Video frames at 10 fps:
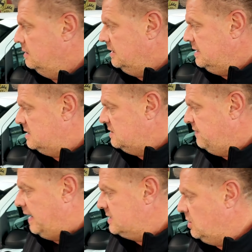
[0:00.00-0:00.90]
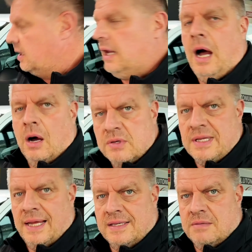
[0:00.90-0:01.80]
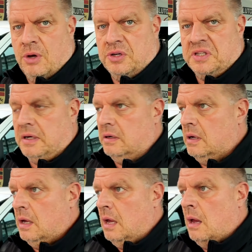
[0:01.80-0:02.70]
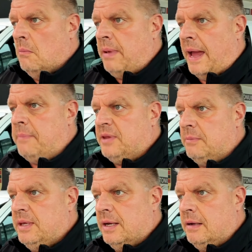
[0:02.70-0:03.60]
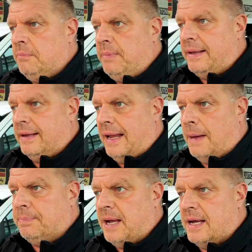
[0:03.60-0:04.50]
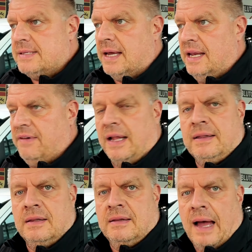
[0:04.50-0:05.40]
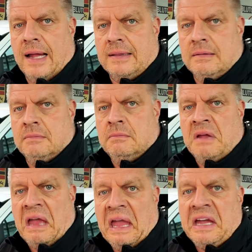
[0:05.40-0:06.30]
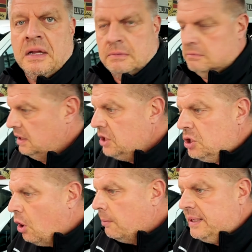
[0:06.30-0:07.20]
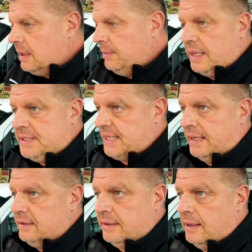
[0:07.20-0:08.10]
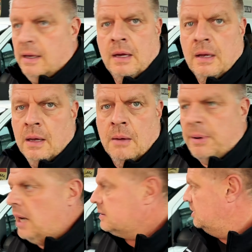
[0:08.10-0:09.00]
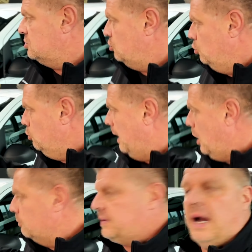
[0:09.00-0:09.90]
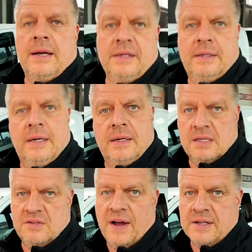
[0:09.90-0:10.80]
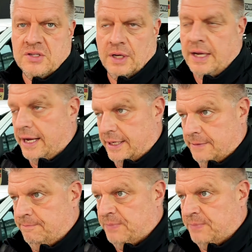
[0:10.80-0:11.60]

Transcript: dieses Fahrzeug auslesen möchte, bleibt er mir bei den abgasrelevanten Daten hängen. Ich komme mit dem Excentri praktisch überhaupt gar nicht hier in das Fahrzeug rein.